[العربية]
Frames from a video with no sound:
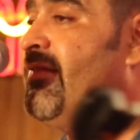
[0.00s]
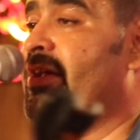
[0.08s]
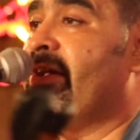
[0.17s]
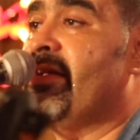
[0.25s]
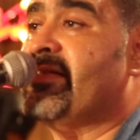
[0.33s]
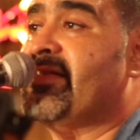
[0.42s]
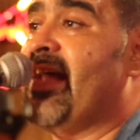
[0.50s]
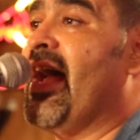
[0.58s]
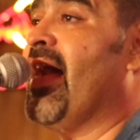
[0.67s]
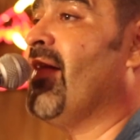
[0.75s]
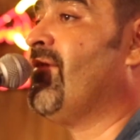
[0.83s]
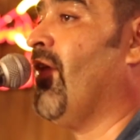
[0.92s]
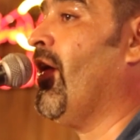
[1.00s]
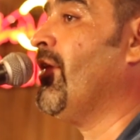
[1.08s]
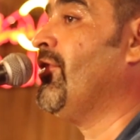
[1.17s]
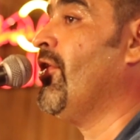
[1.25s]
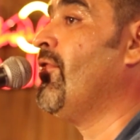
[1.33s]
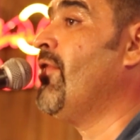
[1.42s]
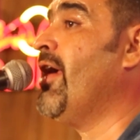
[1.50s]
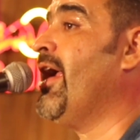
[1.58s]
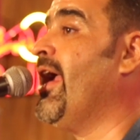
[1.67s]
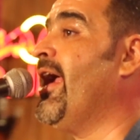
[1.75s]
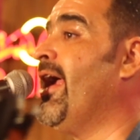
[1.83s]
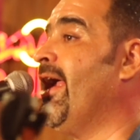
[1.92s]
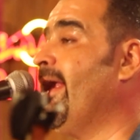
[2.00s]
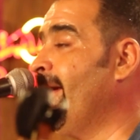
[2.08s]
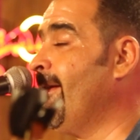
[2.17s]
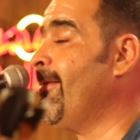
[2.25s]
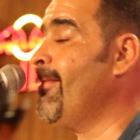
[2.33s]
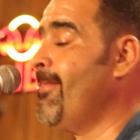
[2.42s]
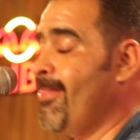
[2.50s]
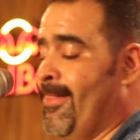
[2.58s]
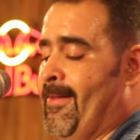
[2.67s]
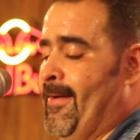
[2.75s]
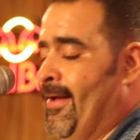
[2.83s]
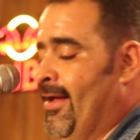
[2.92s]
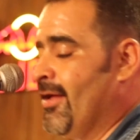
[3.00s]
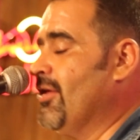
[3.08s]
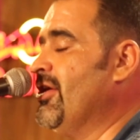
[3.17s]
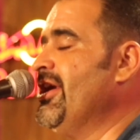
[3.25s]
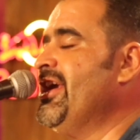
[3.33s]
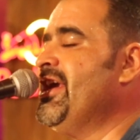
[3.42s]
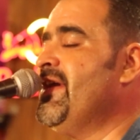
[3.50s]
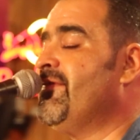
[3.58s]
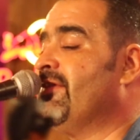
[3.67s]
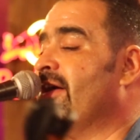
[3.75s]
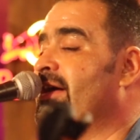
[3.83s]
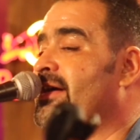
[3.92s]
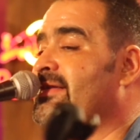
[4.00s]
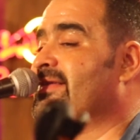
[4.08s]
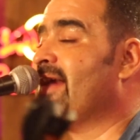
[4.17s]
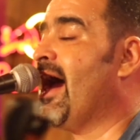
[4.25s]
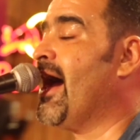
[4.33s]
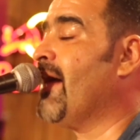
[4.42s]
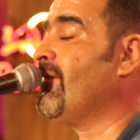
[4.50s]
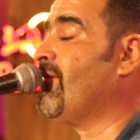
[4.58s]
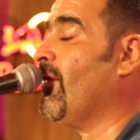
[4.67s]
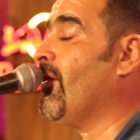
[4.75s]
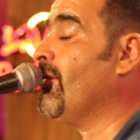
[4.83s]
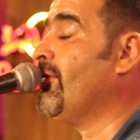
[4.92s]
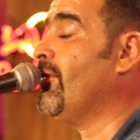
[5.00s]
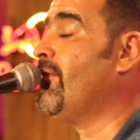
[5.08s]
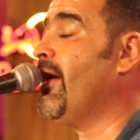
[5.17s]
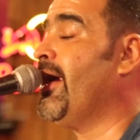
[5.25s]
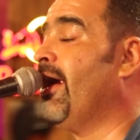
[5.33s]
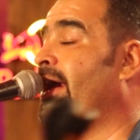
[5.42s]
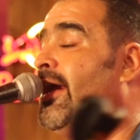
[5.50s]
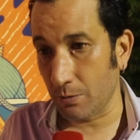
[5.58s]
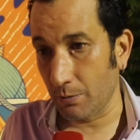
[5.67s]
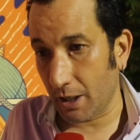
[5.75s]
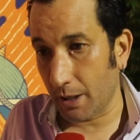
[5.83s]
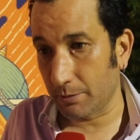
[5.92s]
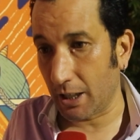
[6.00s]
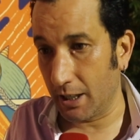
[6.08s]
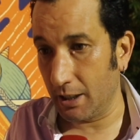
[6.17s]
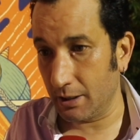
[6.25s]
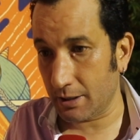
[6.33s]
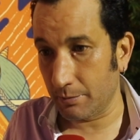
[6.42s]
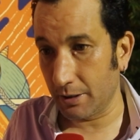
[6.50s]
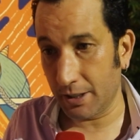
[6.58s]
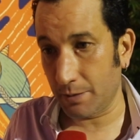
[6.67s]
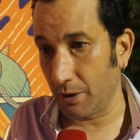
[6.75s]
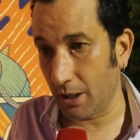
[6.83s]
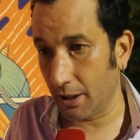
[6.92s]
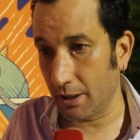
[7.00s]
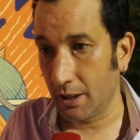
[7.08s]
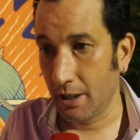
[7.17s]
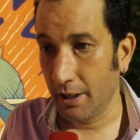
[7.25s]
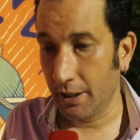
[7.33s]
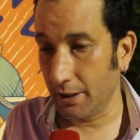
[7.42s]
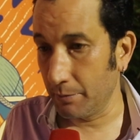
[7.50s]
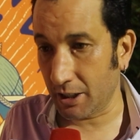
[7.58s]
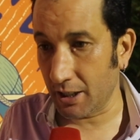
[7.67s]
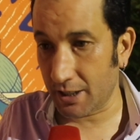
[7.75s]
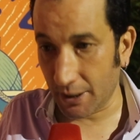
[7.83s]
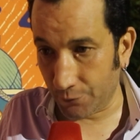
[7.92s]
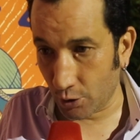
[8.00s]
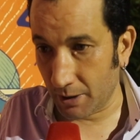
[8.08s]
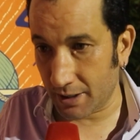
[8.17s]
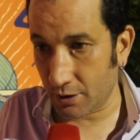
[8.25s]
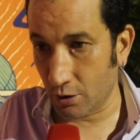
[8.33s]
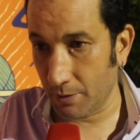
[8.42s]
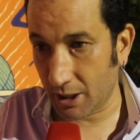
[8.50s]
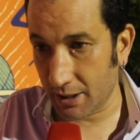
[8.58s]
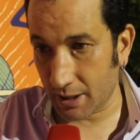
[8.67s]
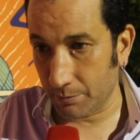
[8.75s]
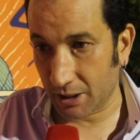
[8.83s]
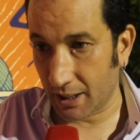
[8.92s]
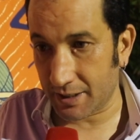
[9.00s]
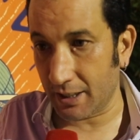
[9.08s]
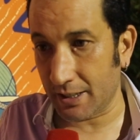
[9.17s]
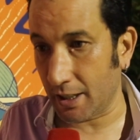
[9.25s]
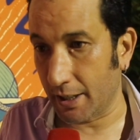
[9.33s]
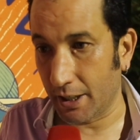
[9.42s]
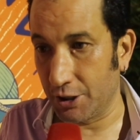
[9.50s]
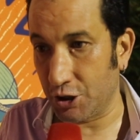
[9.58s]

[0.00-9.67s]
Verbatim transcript: في لا برودكسيون في لا تكنيك بزاف ديال الحوايج الدراري ديالنا اللي هما دابا اللي المغرب طالع زعما حيت ما كان حتى فورماسيون ما كان حتى مدرسه كتقري